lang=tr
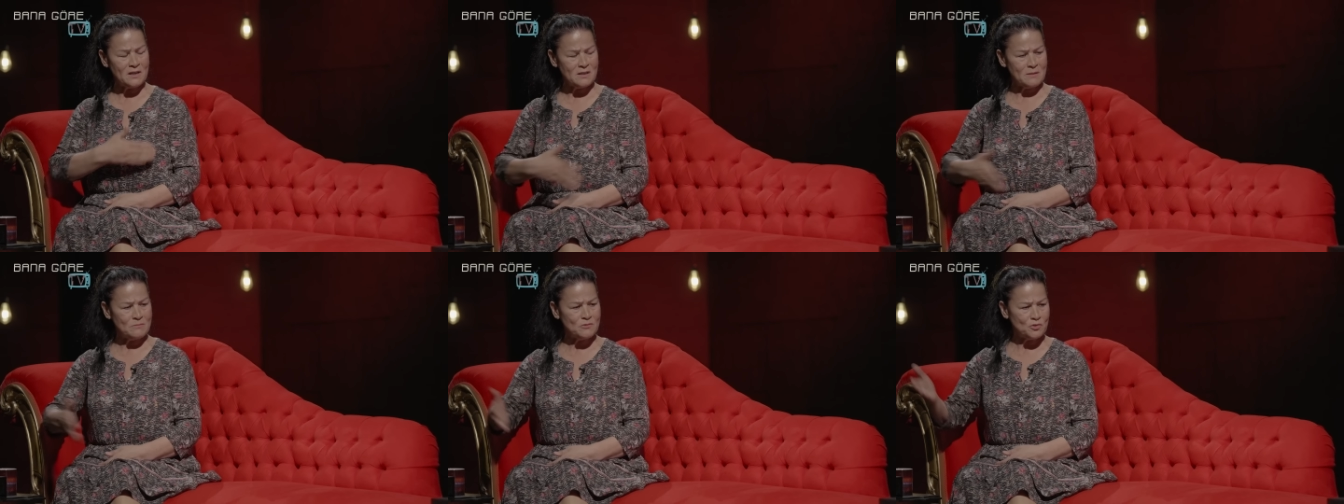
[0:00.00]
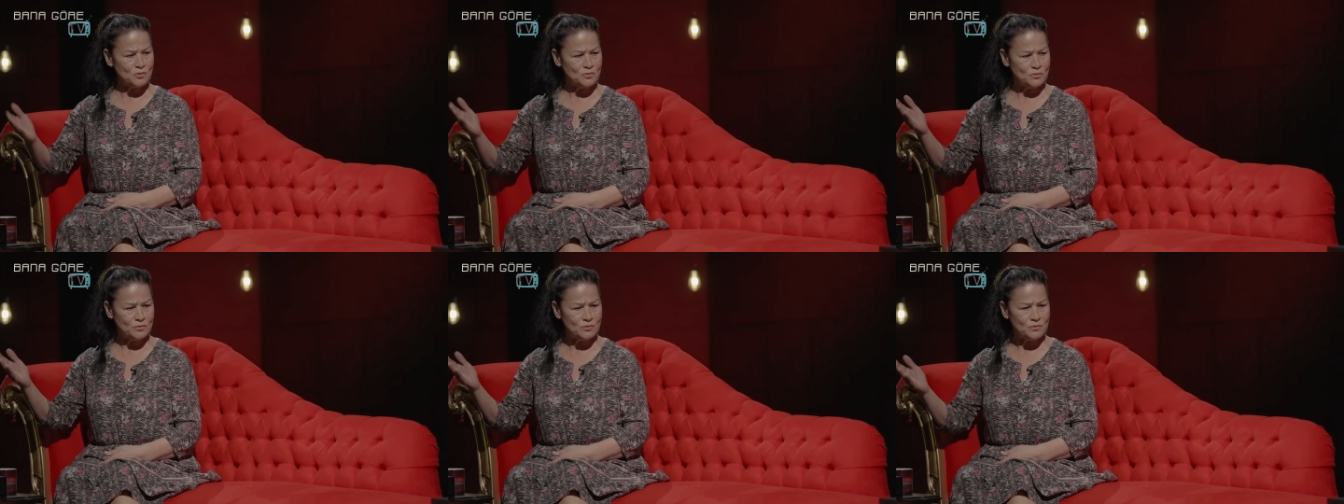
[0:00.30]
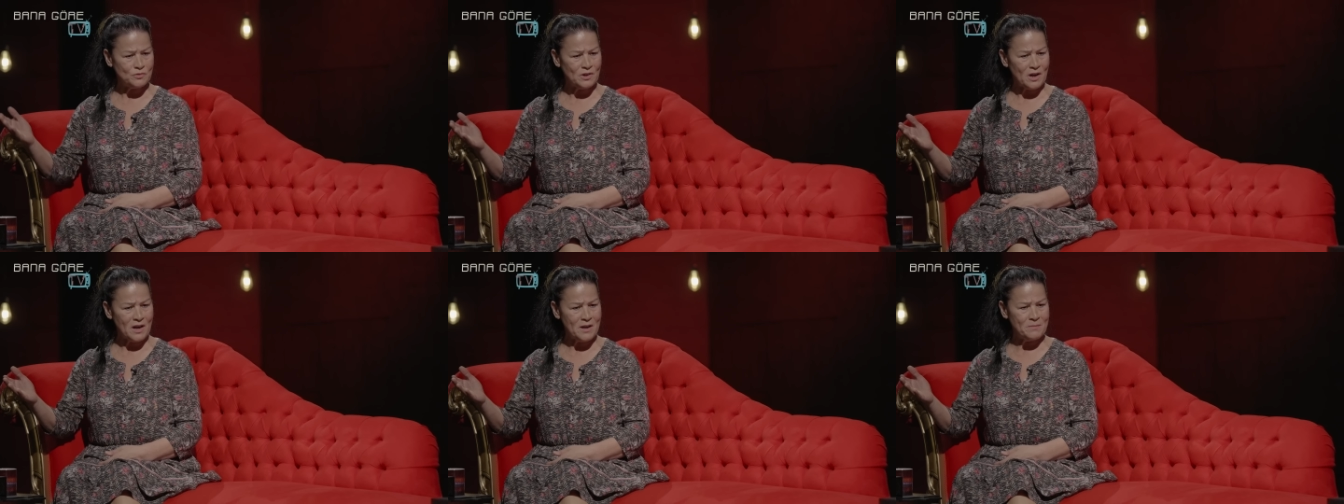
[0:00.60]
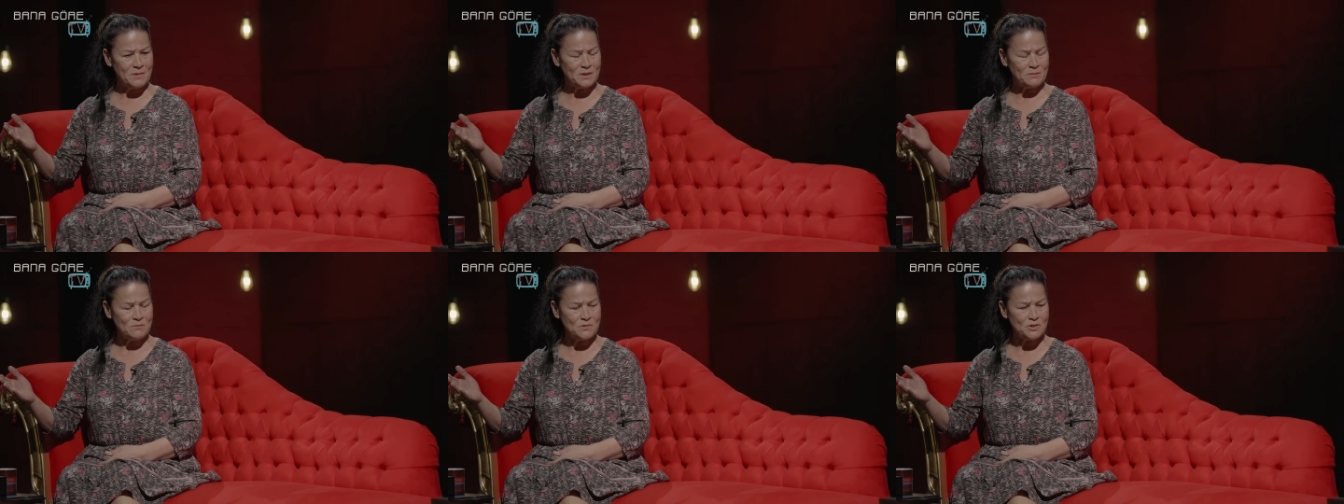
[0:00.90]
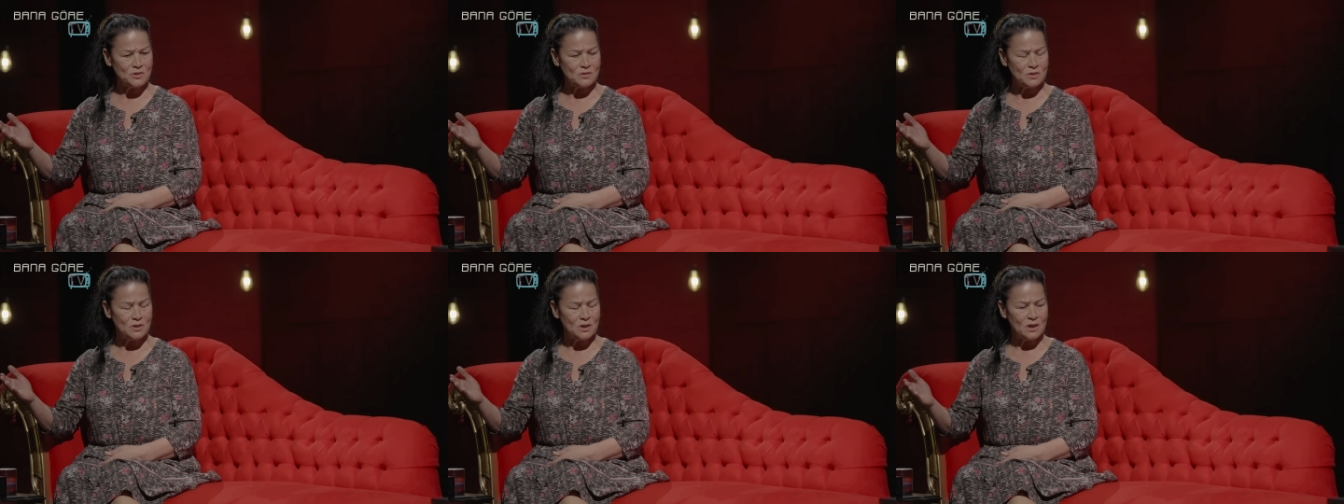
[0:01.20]
Adam şuurunu
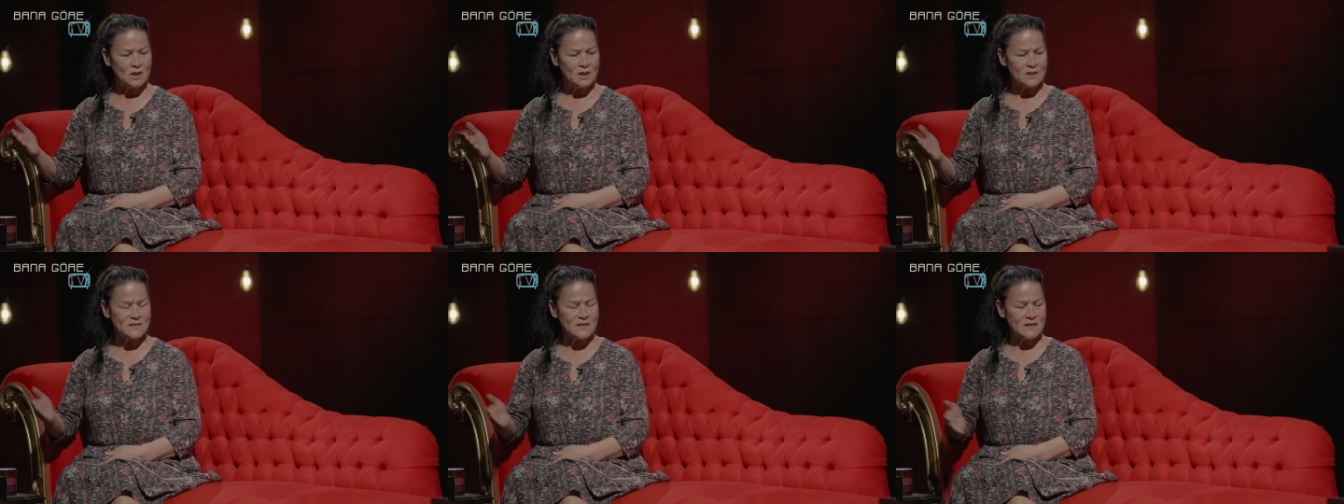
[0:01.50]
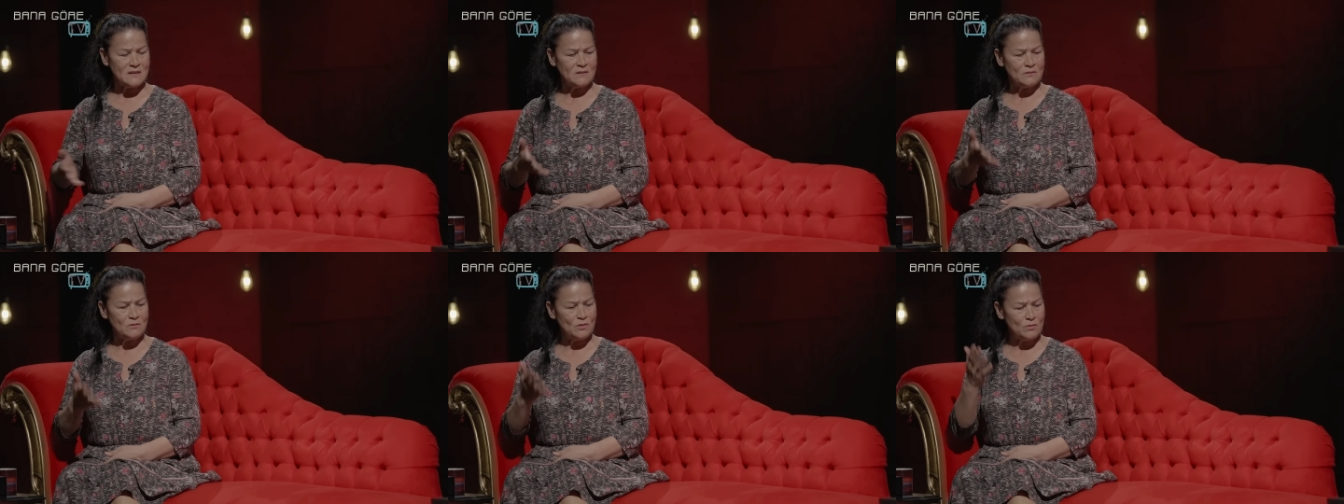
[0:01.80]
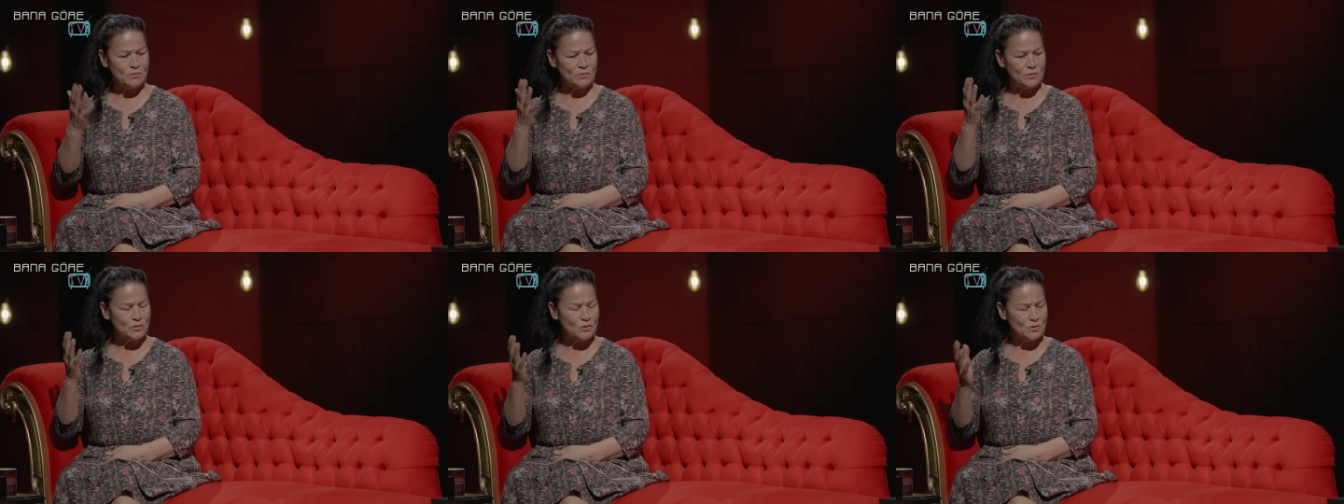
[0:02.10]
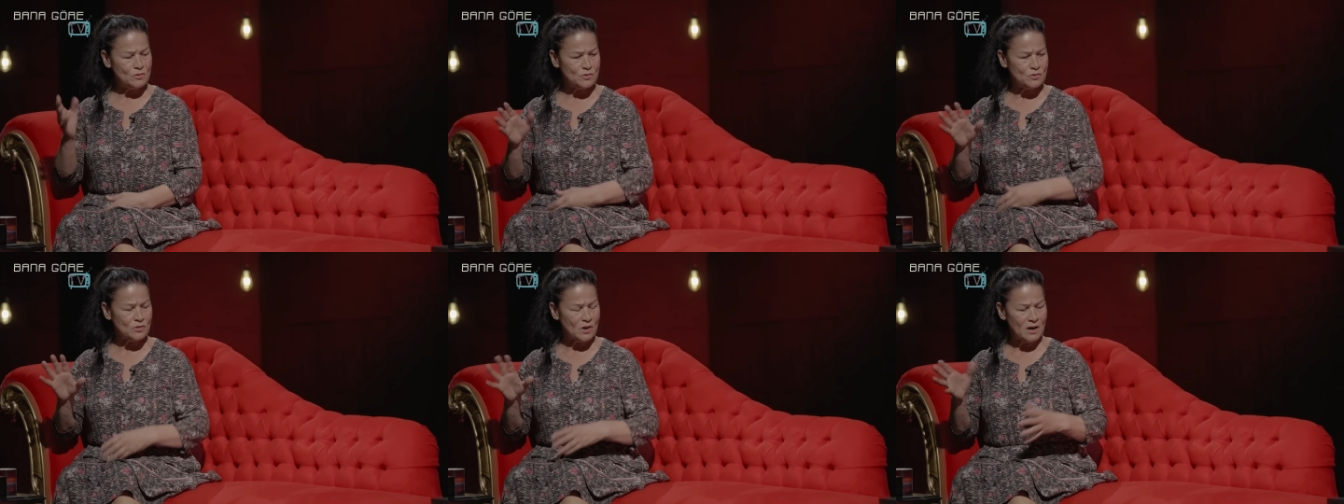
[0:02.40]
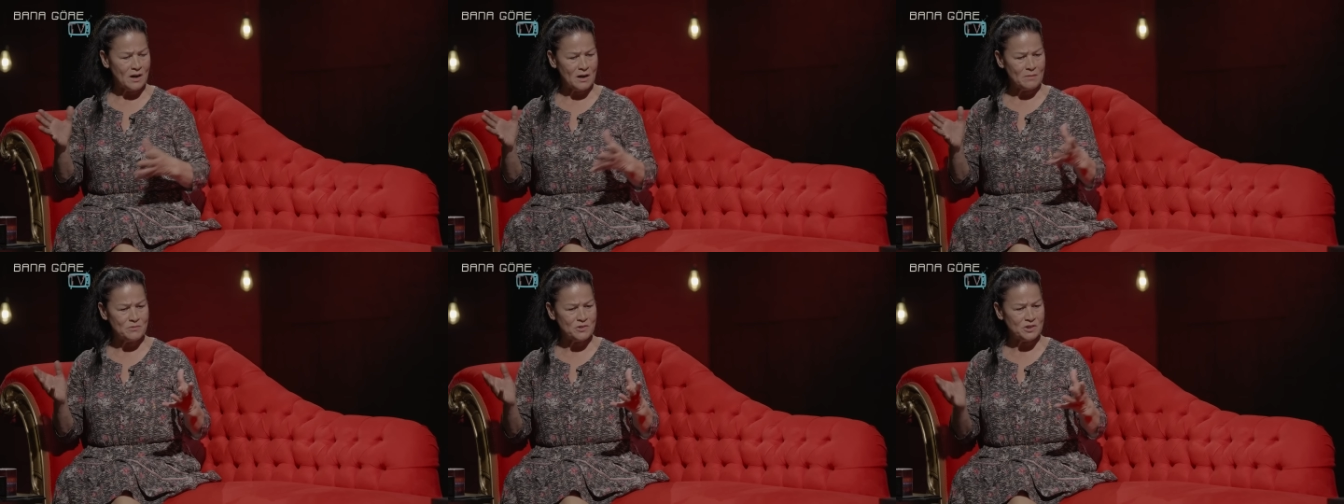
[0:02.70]
kaybetmiş, seni dövüyor, gözü
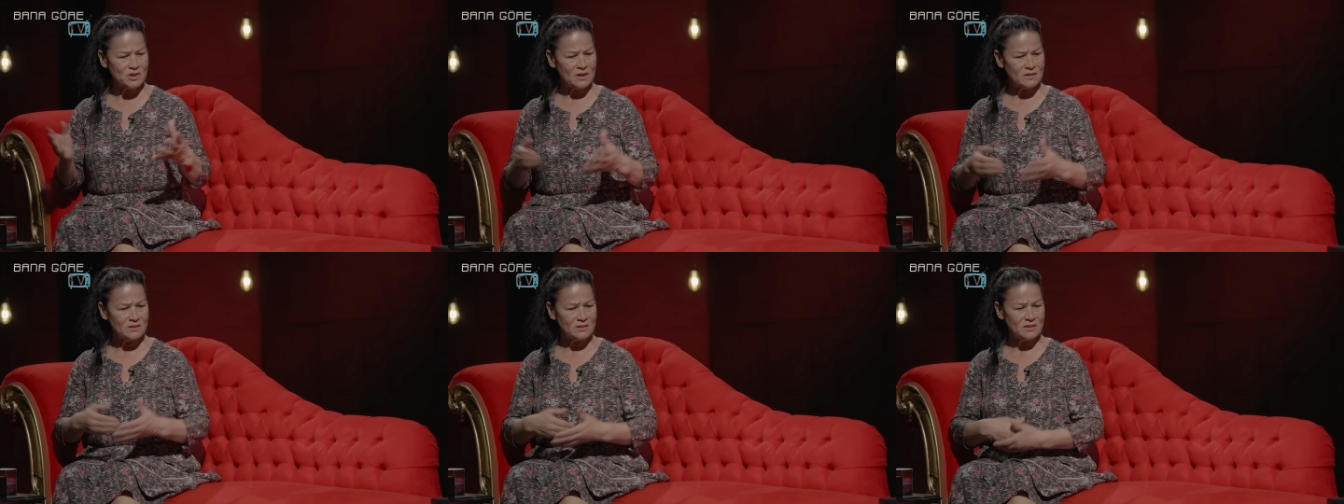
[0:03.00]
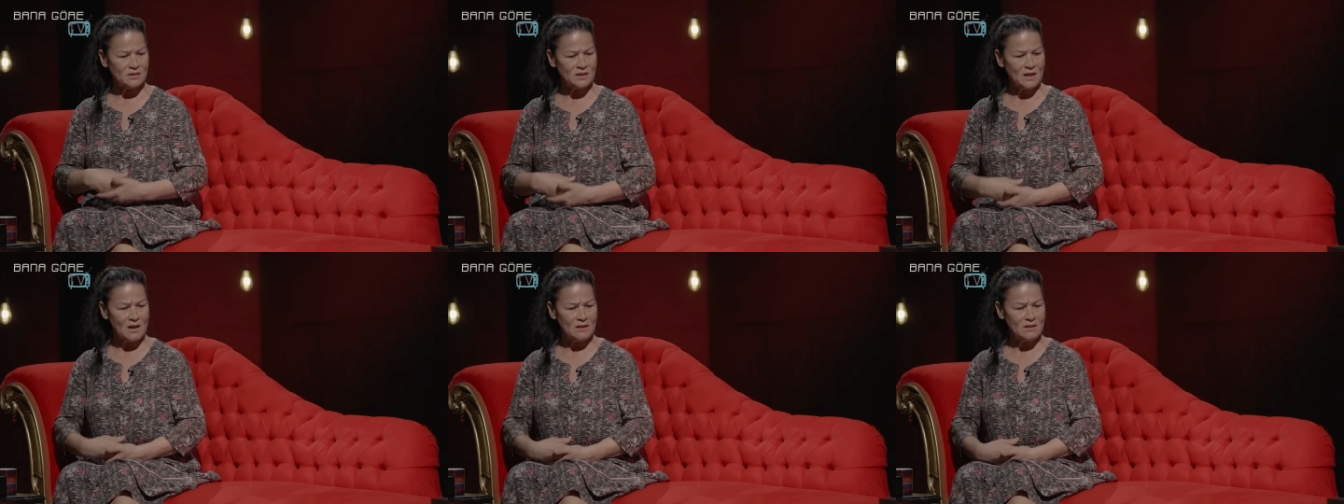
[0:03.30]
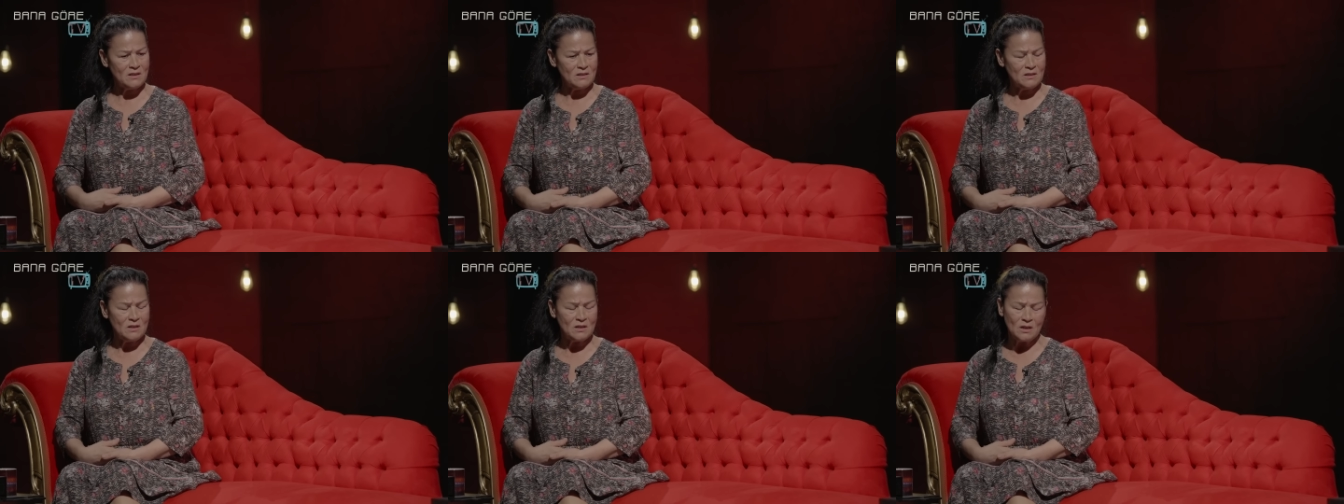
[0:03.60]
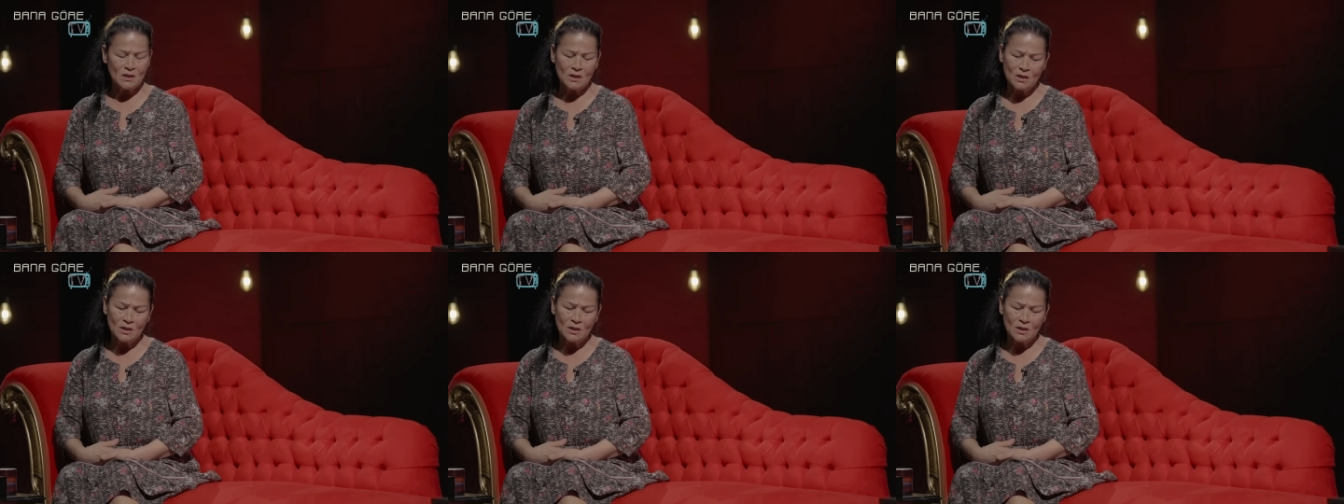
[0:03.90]
kararmış artık yani.